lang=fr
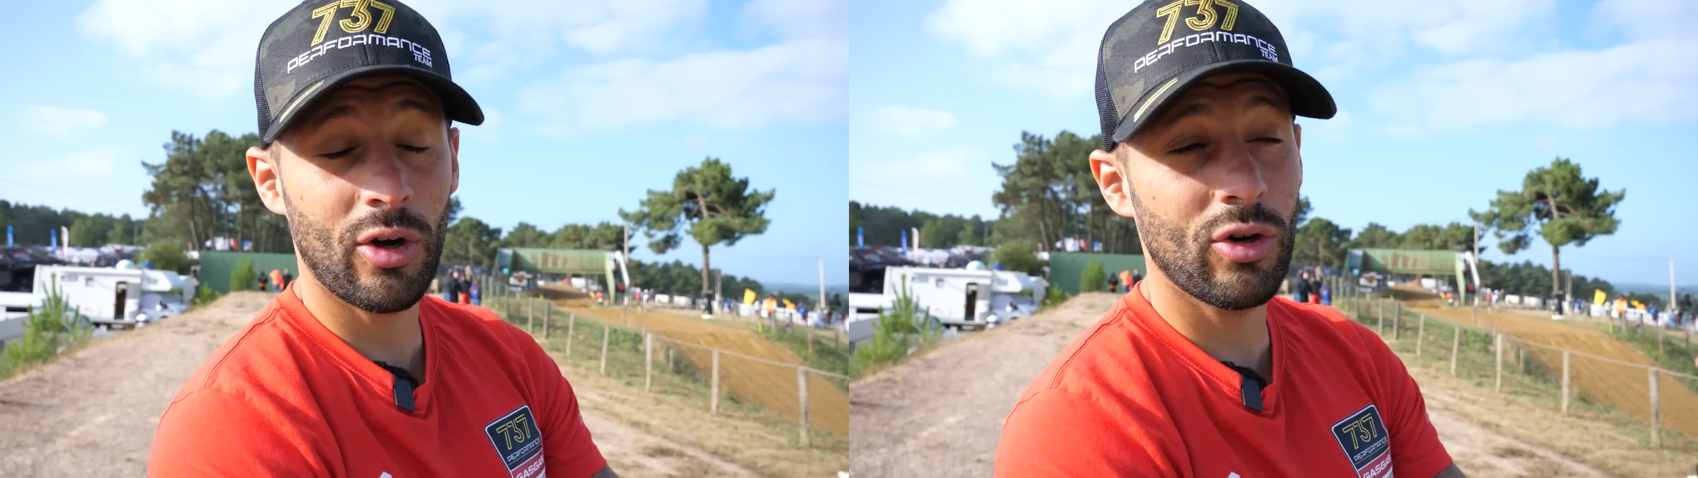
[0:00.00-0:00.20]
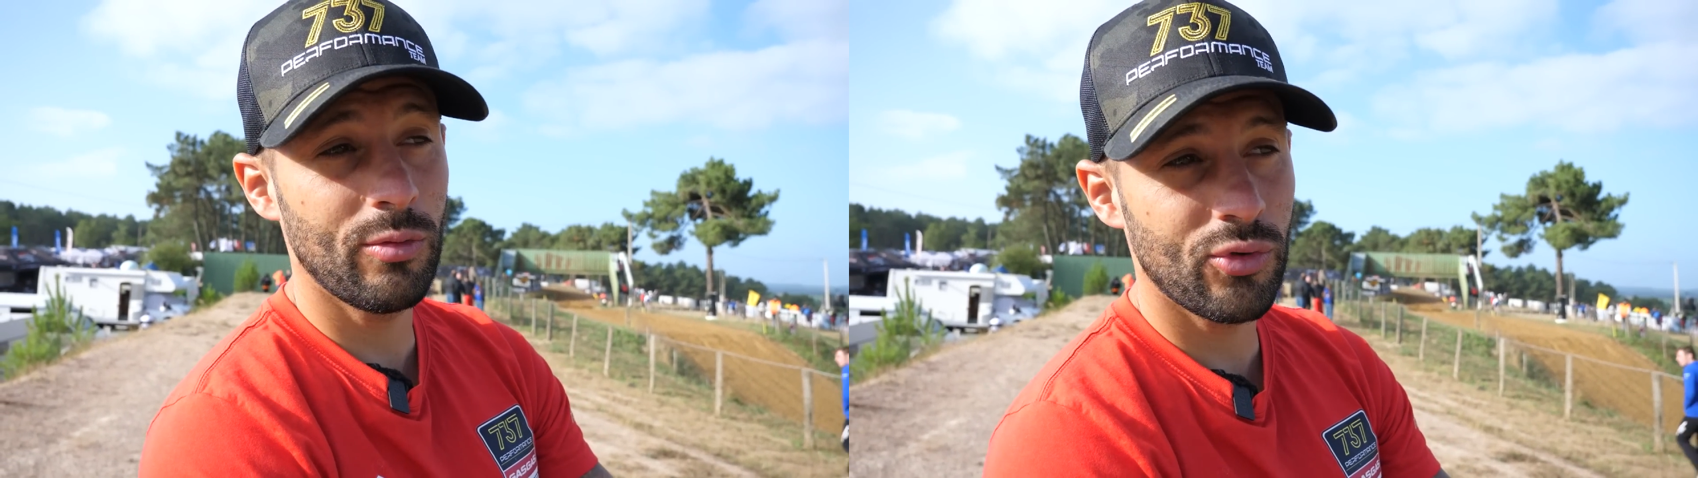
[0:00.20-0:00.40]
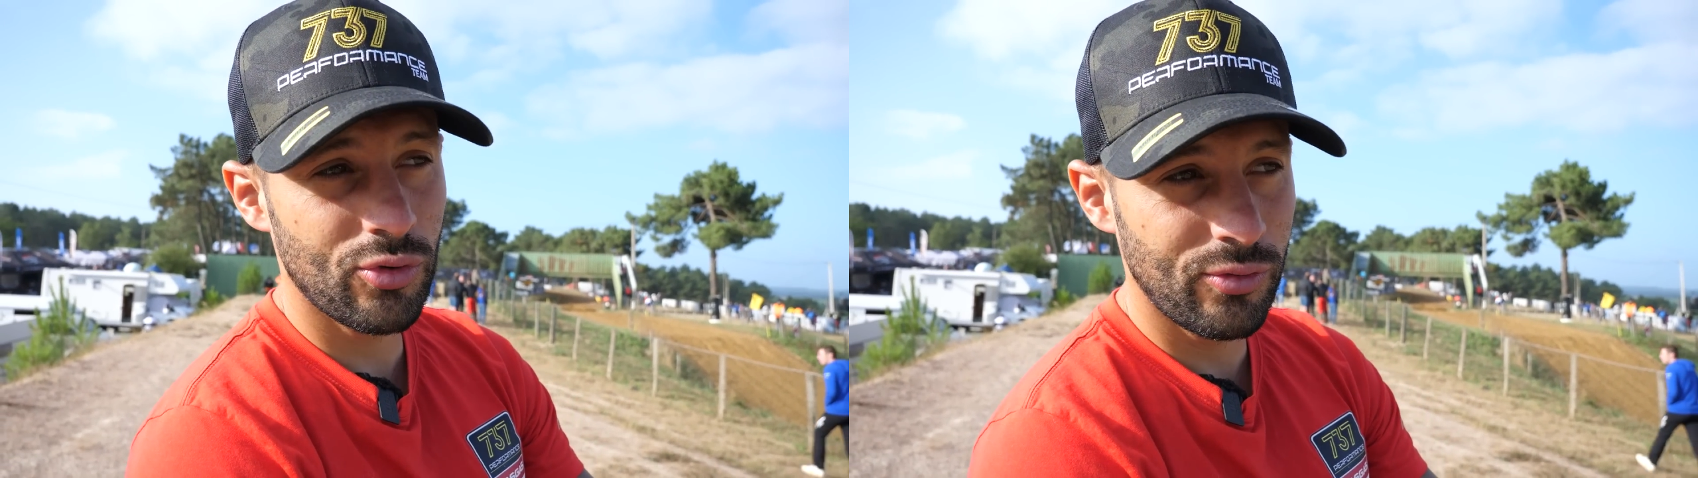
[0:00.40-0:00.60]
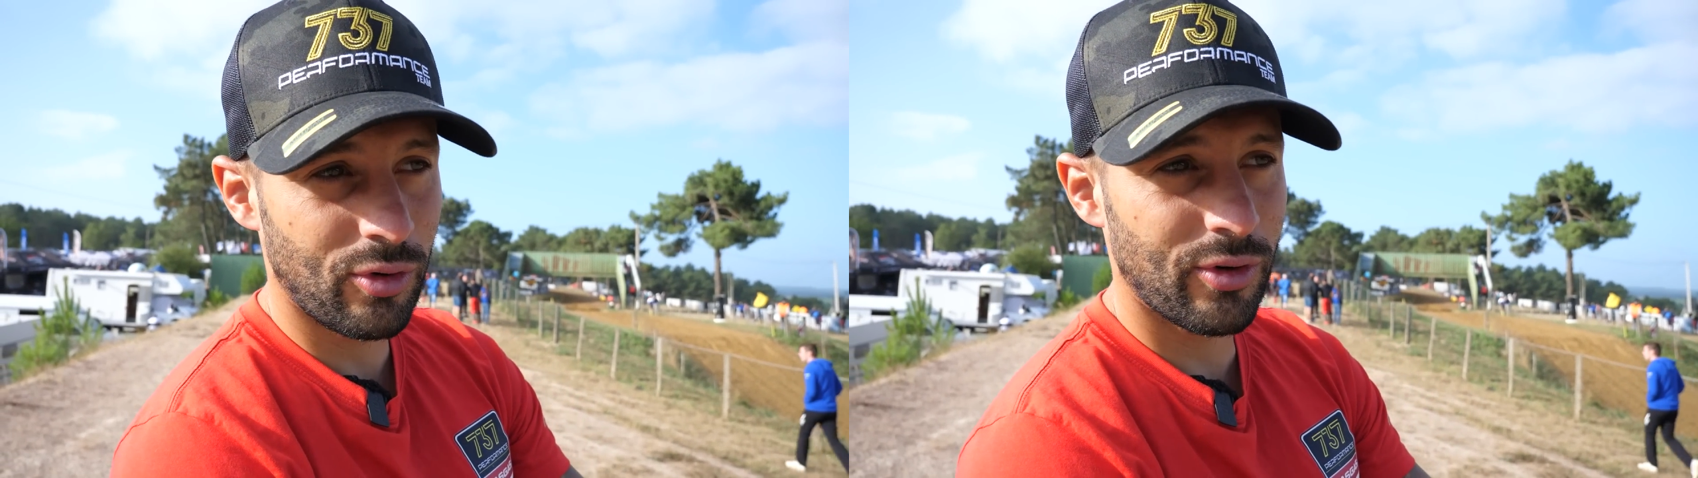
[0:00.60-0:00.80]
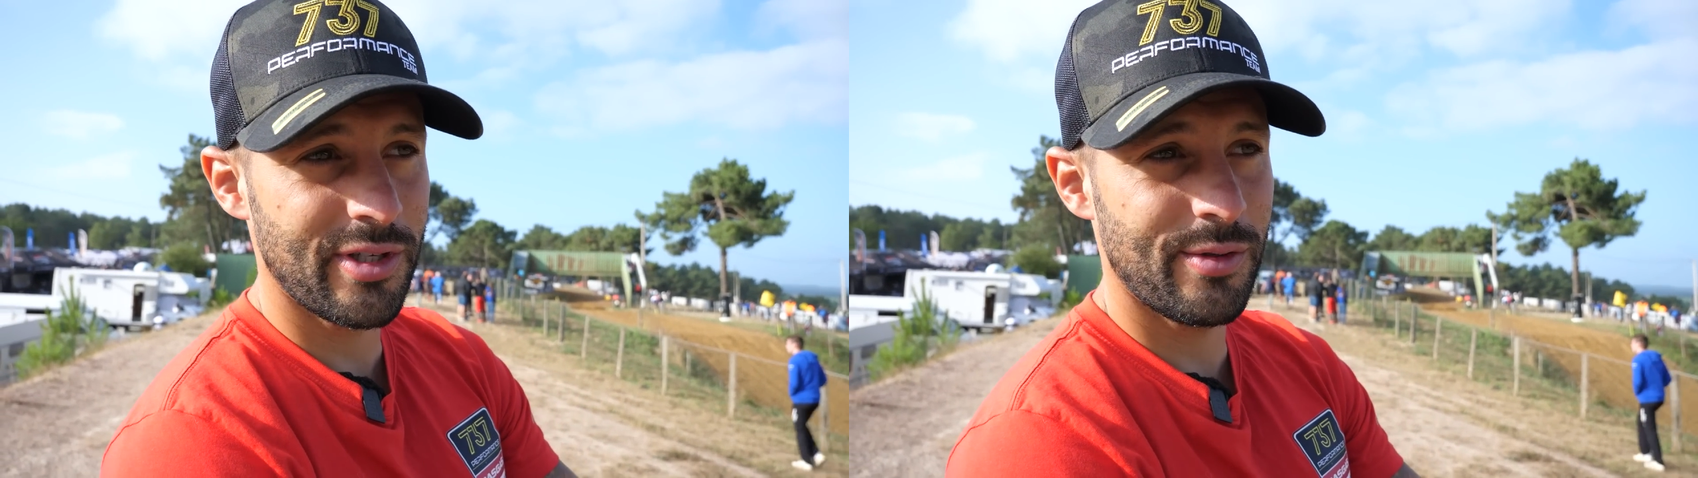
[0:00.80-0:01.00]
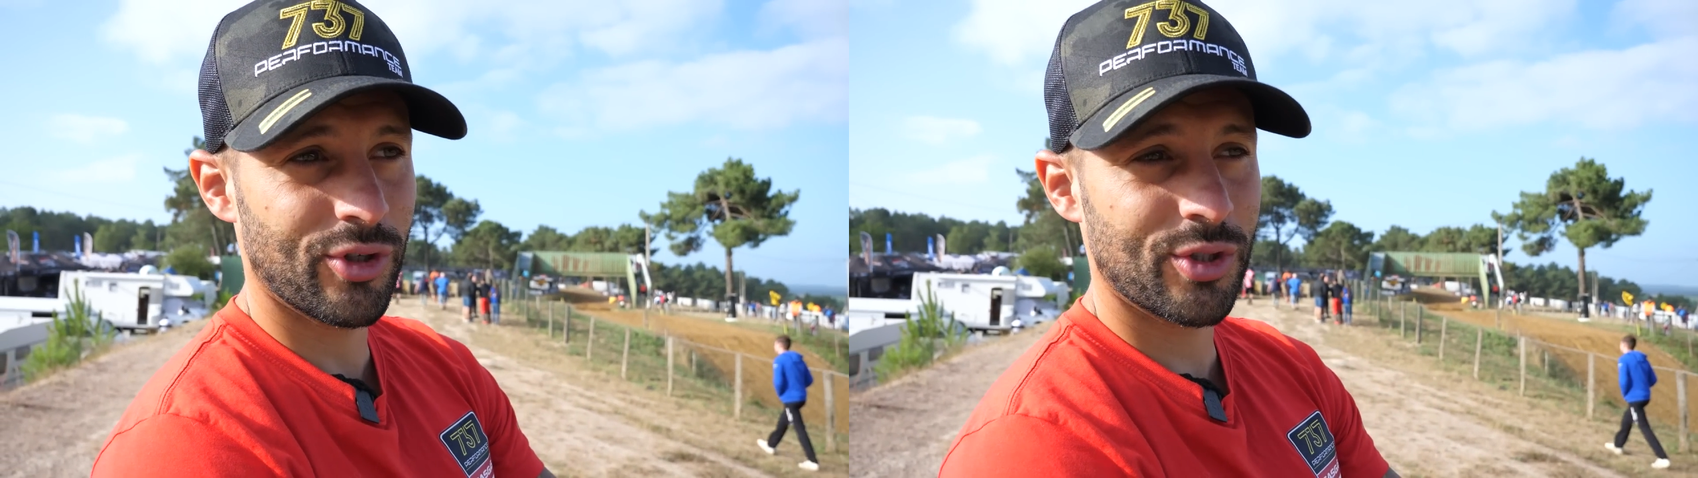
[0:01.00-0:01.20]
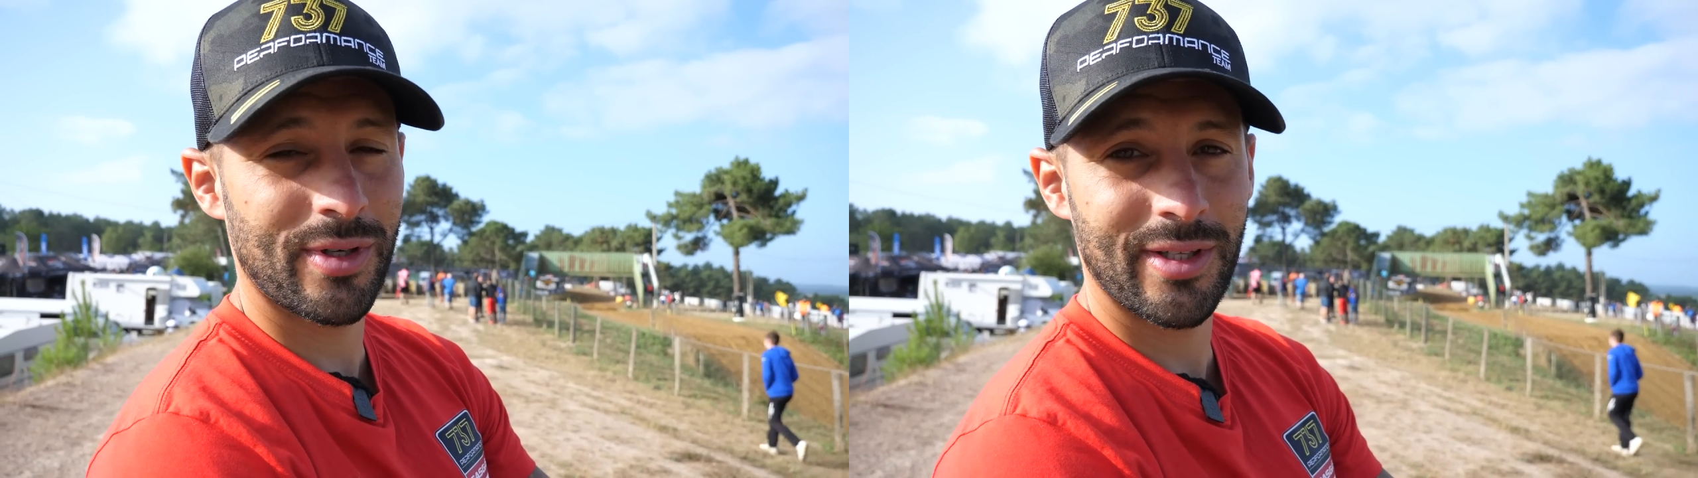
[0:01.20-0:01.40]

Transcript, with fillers: Alors comme souvent les dimanches